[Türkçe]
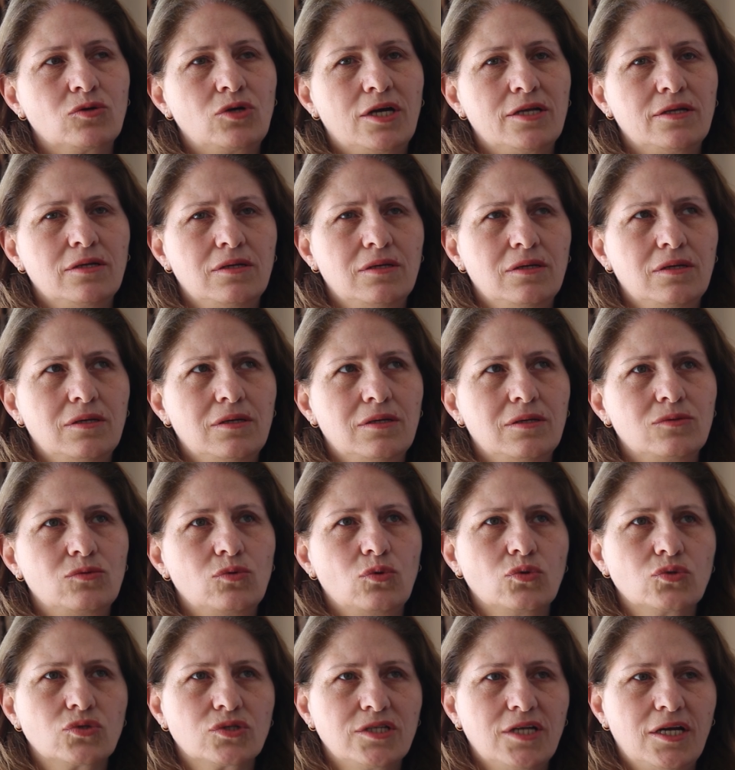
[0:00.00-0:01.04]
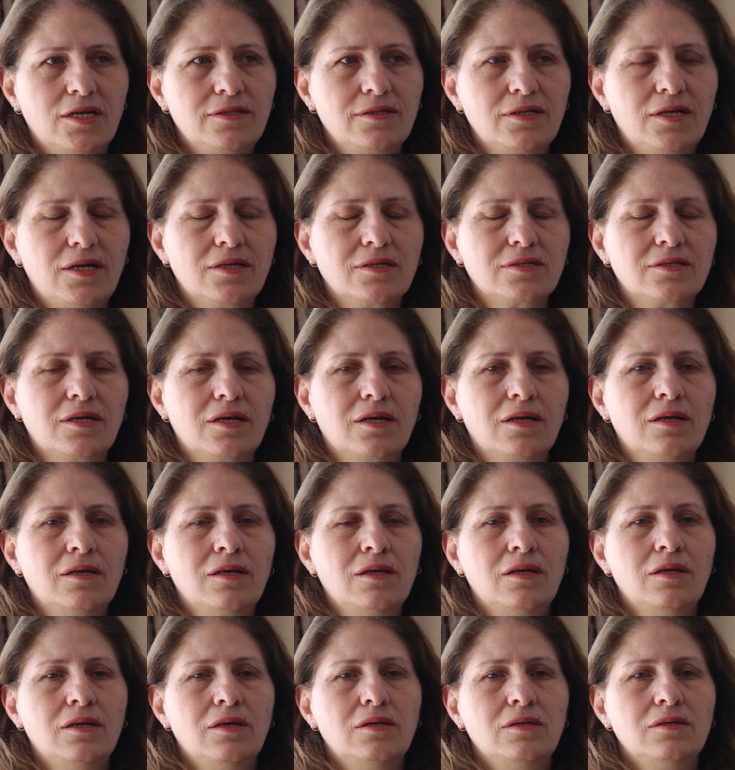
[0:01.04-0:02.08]
90'larda
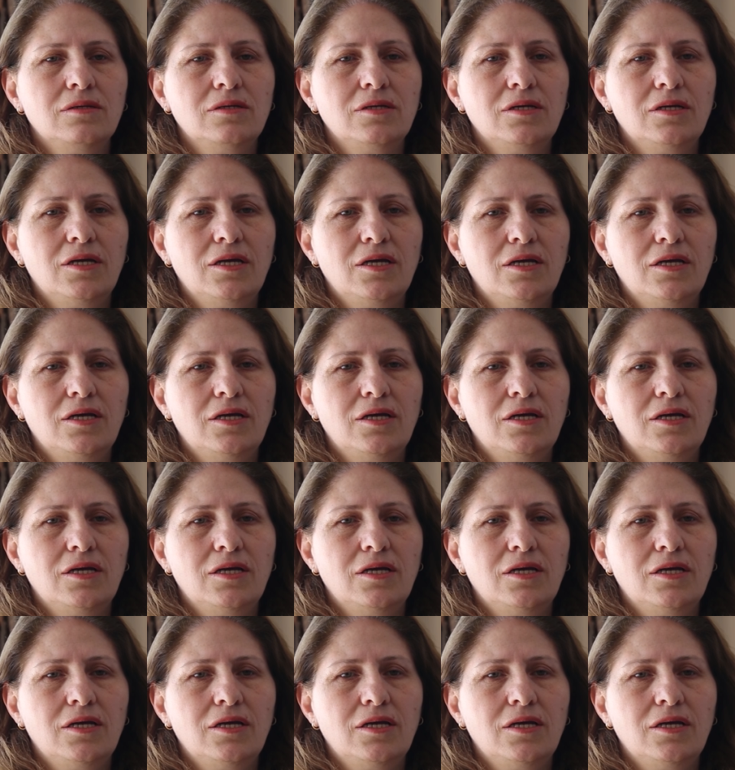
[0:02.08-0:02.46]
e,